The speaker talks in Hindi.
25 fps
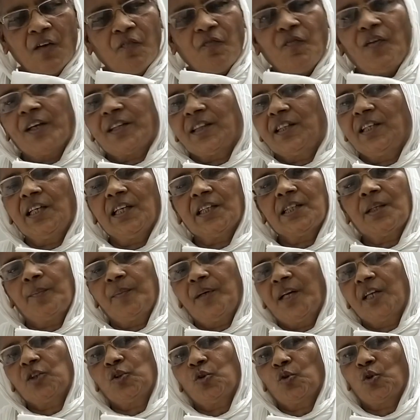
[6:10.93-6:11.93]
व्यक्तिगत हम
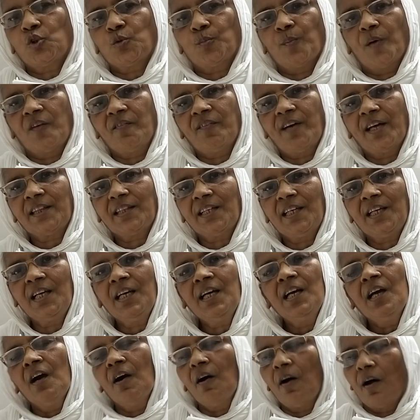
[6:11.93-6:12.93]
न तो कुछ बनवाते हैं
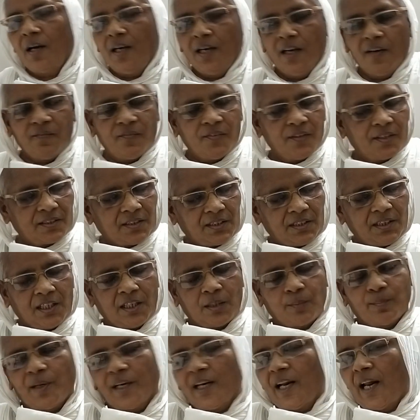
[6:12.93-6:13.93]
और नव
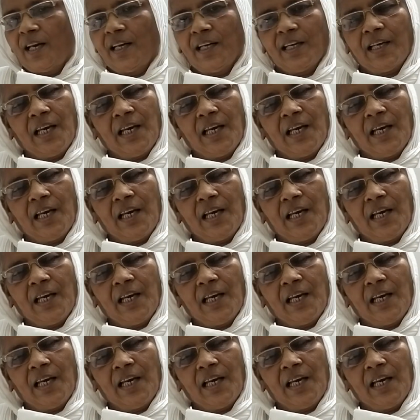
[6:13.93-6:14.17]
व्यक्तिगत बनाने